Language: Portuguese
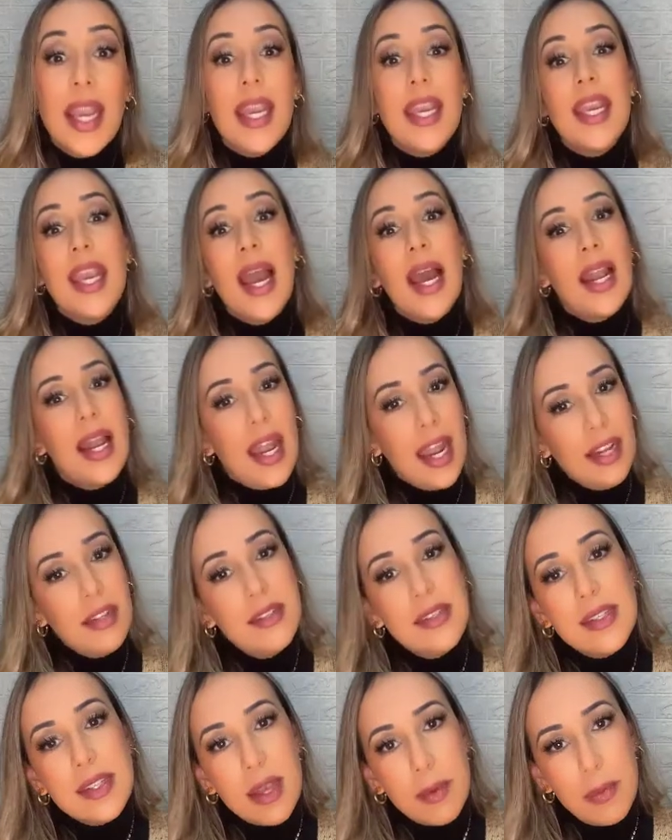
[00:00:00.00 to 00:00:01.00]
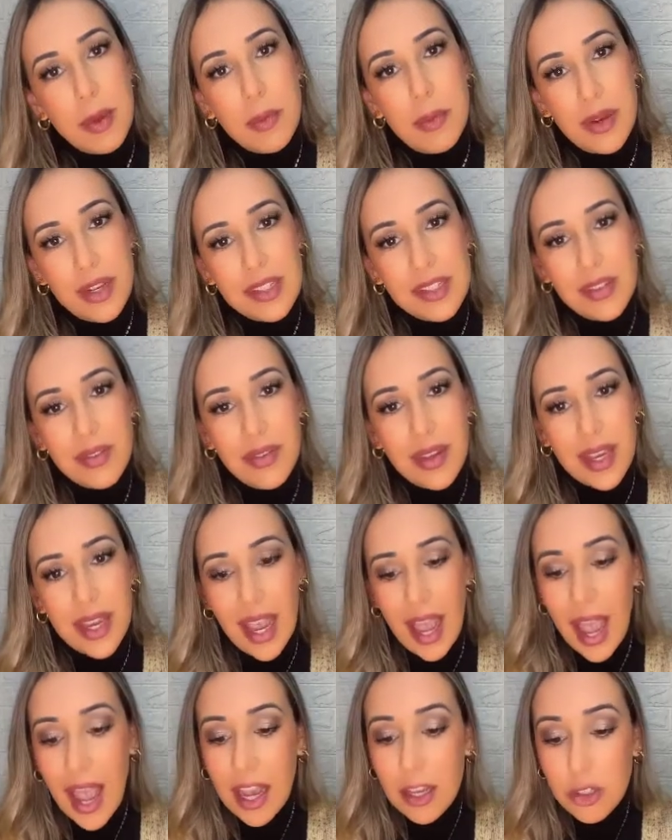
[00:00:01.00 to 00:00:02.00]
E além de saber
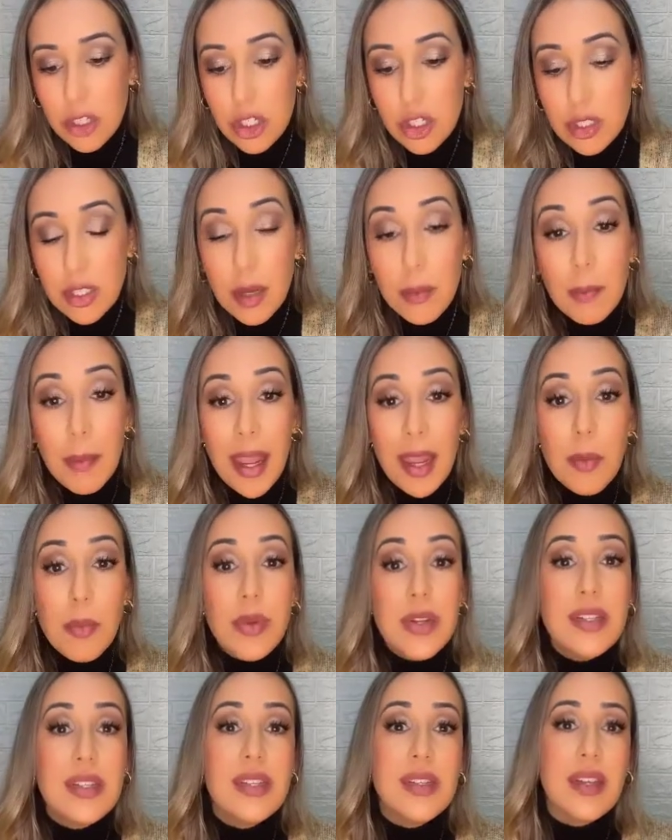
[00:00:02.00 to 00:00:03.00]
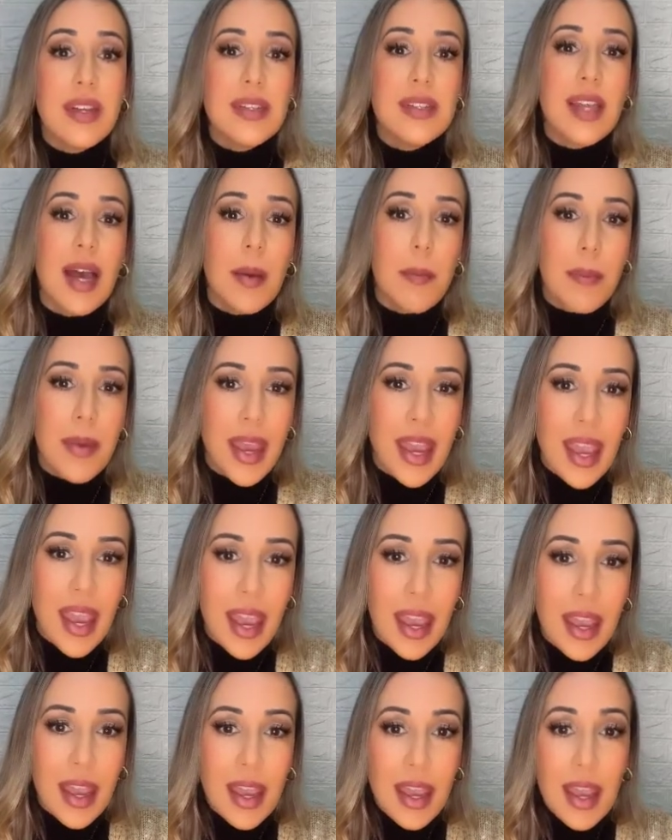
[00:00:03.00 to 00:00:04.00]
precificar, a gente também precisa
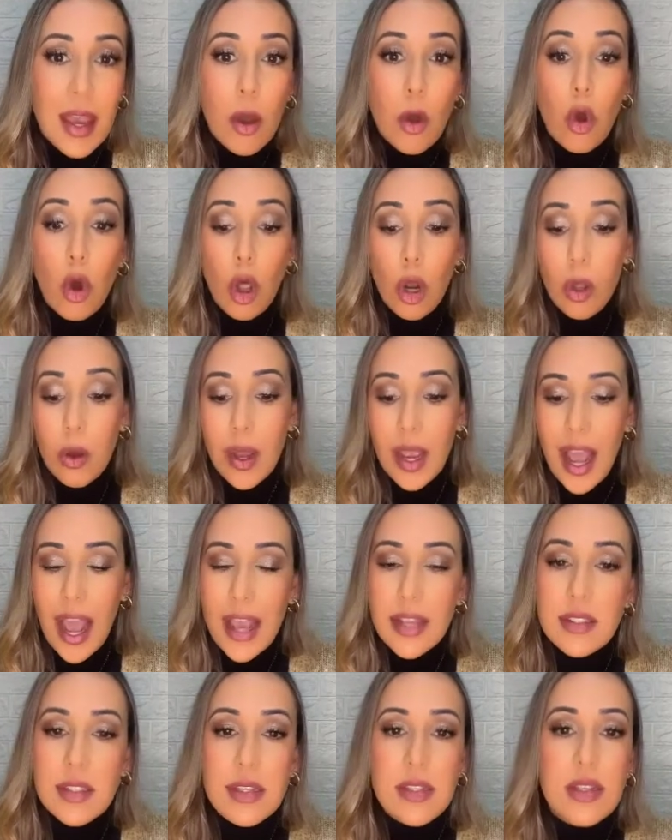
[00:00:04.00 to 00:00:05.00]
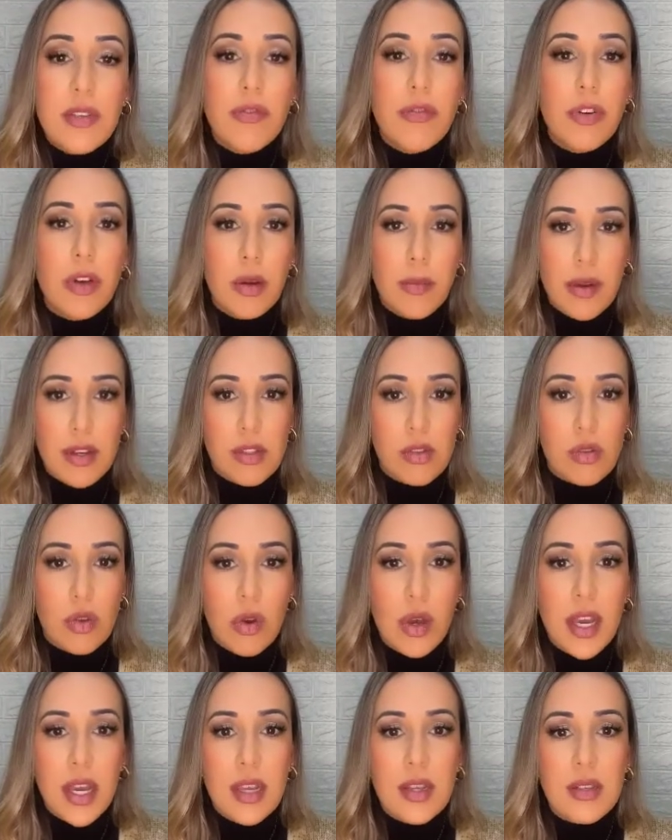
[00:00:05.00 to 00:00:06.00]
saber colocar essas
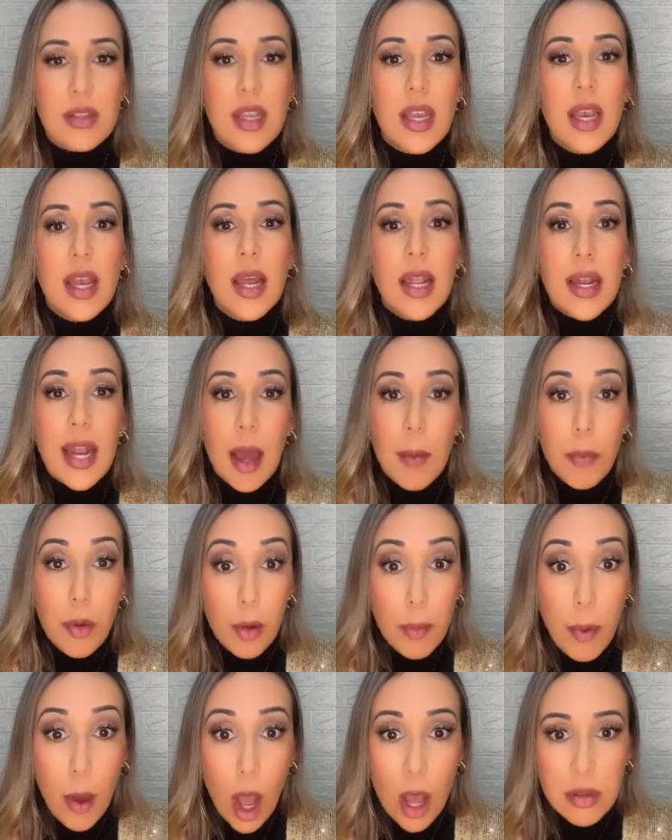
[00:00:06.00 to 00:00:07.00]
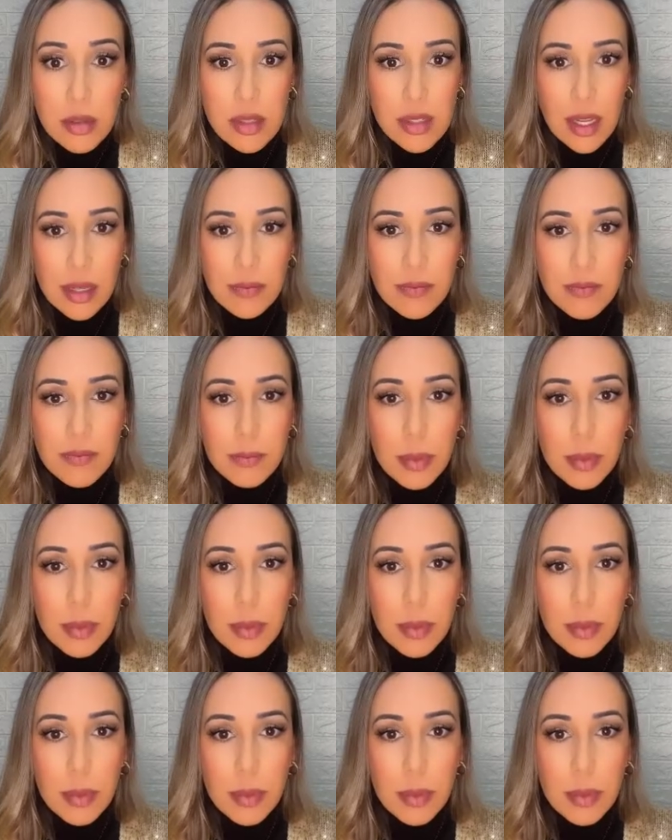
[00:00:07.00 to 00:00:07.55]
informações na proposta,